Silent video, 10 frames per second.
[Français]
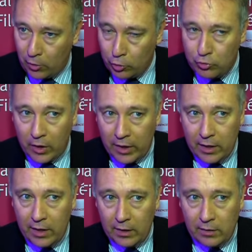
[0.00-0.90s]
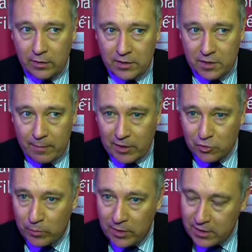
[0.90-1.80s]
clôturer d'ici mars
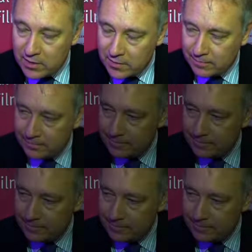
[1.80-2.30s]
2010.